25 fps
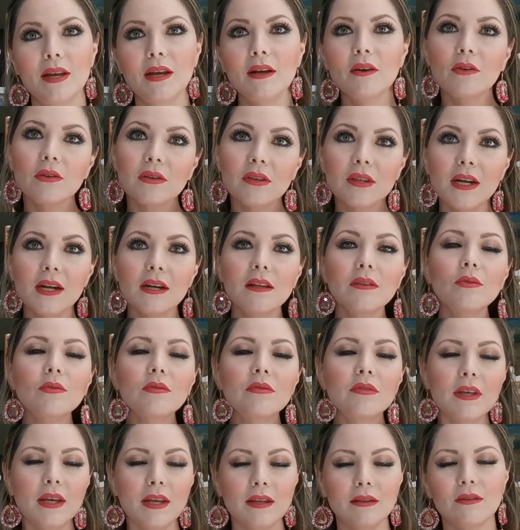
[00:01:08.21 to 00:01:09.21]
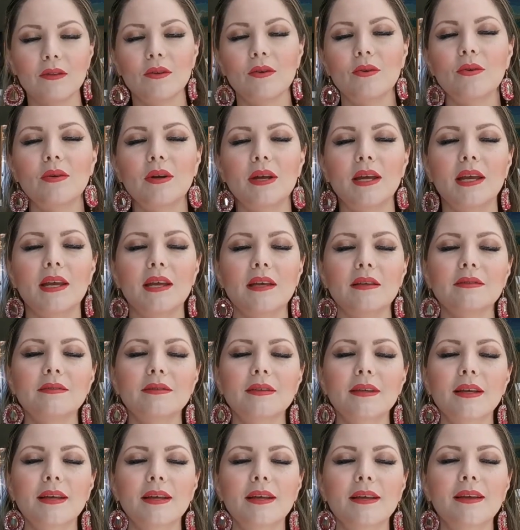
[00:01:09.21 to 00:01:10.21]
Y encontrar tu centro
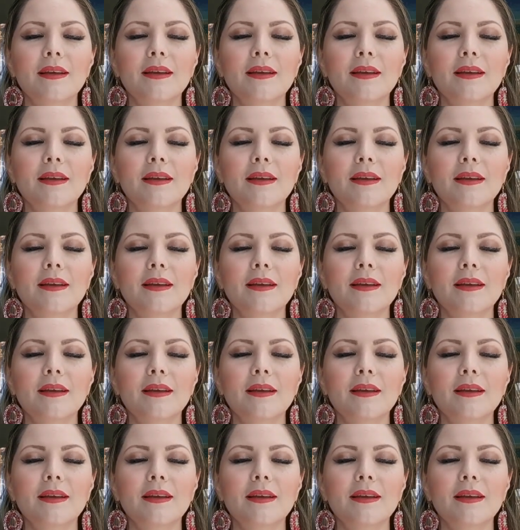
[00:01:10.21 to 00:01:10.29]
es